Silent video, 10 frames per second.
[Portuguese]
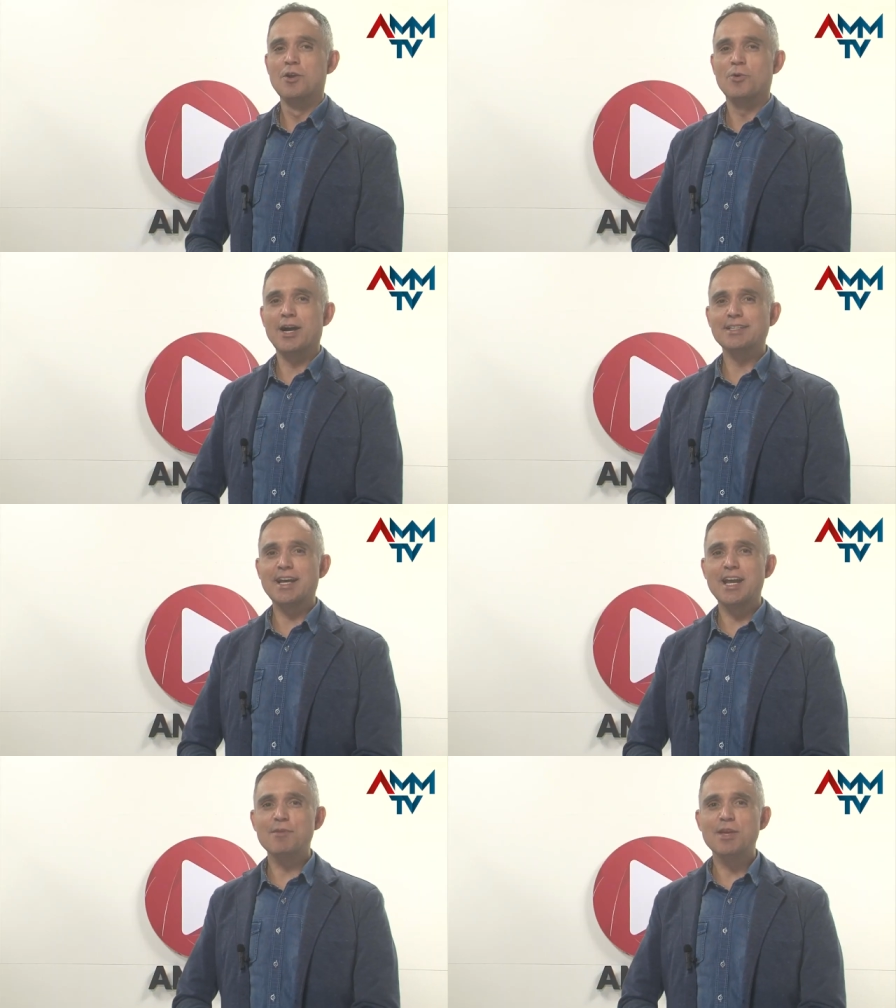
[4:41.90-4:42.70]
O
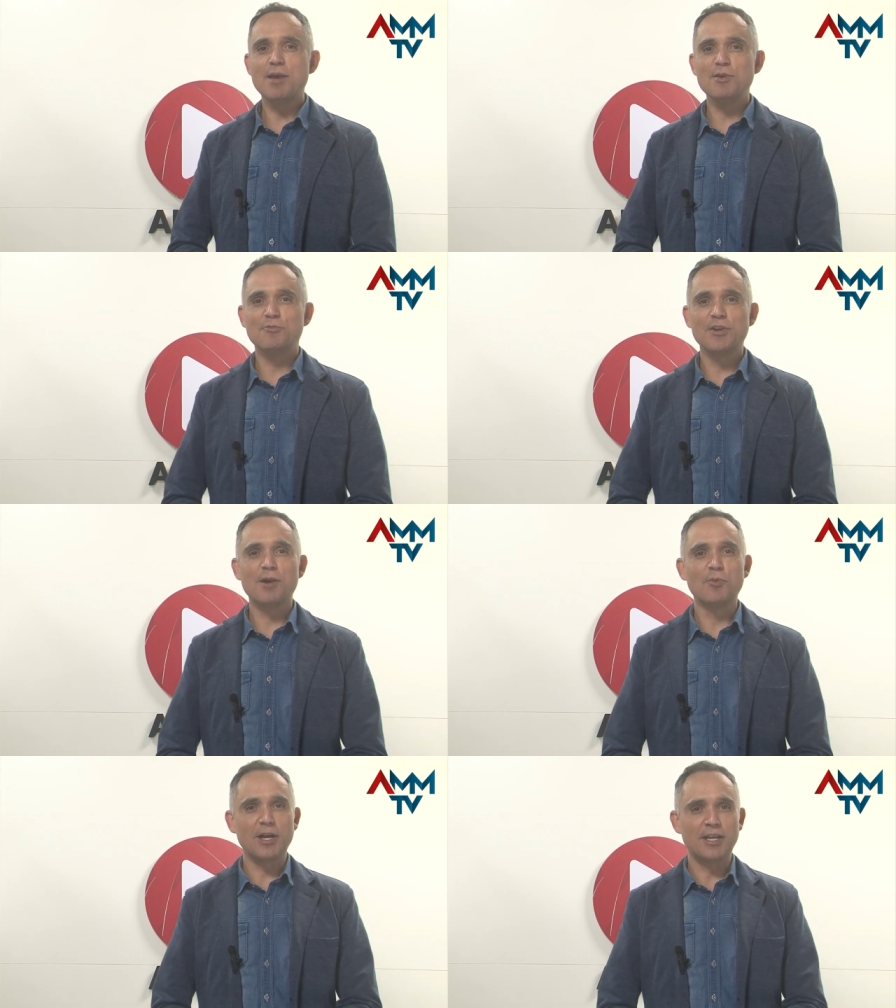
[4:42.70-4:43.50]
Radar AMM
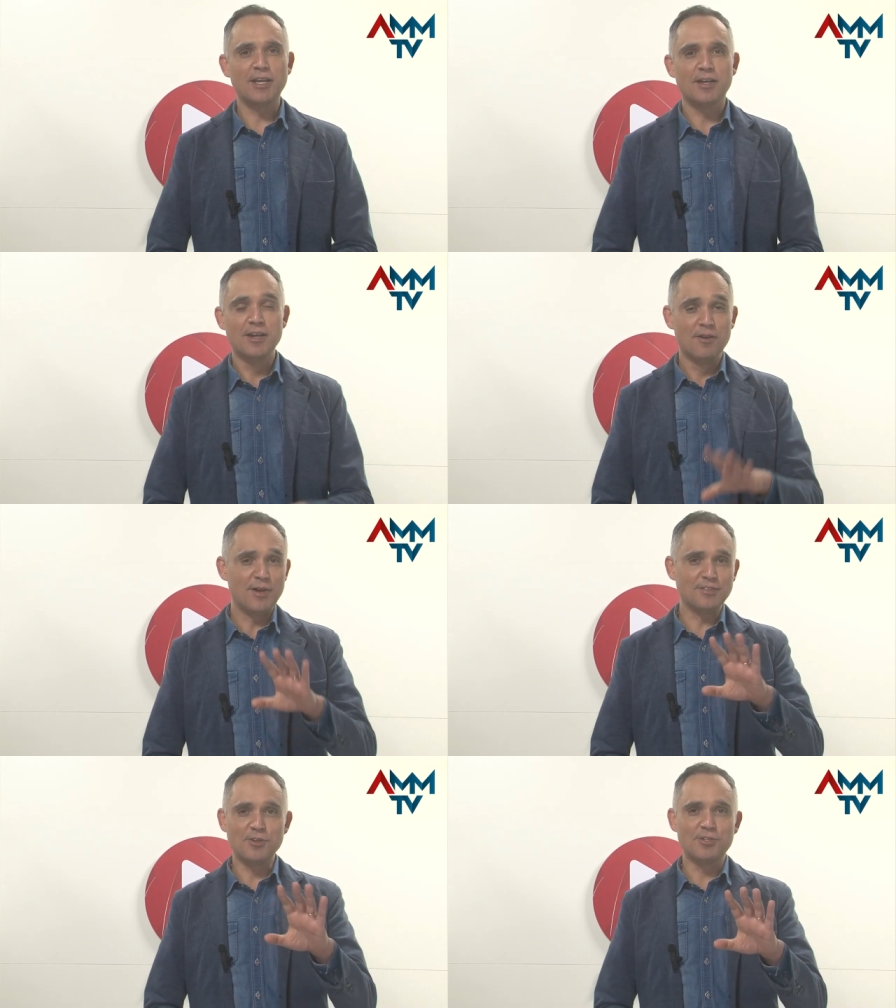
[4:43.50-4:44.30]
fica por aqui,
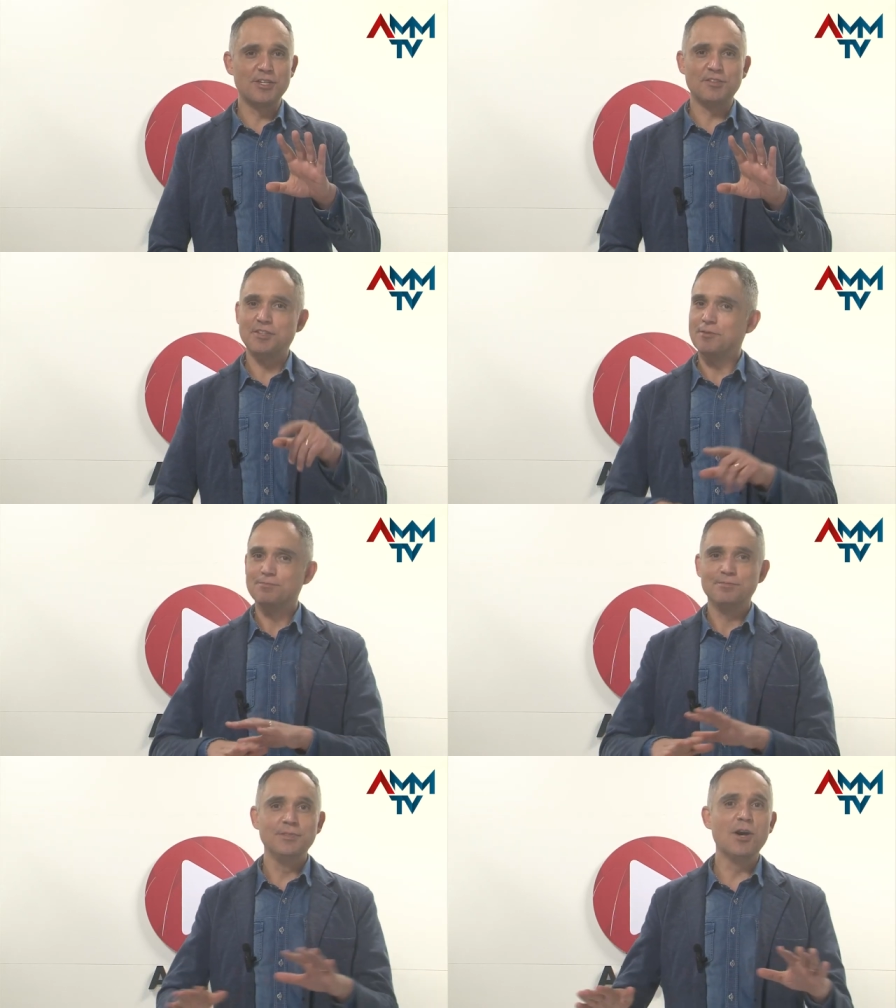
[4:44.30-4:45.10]
mas a notícia
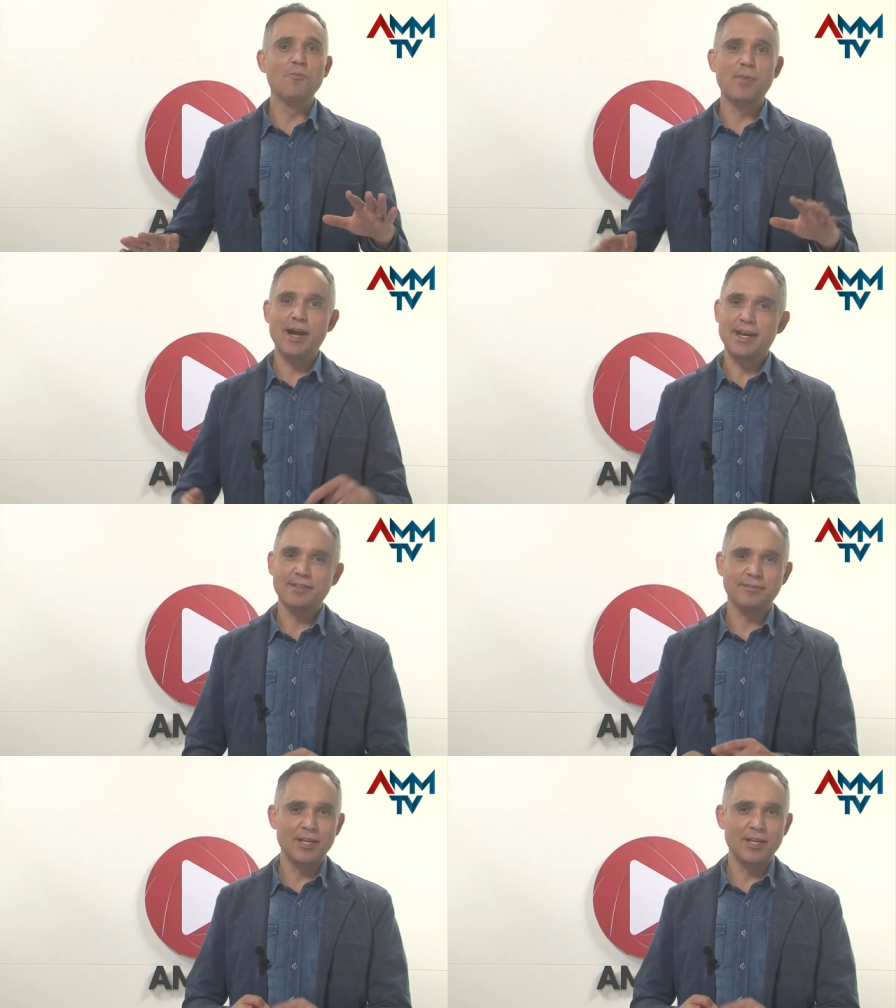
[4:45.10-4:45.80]
não para.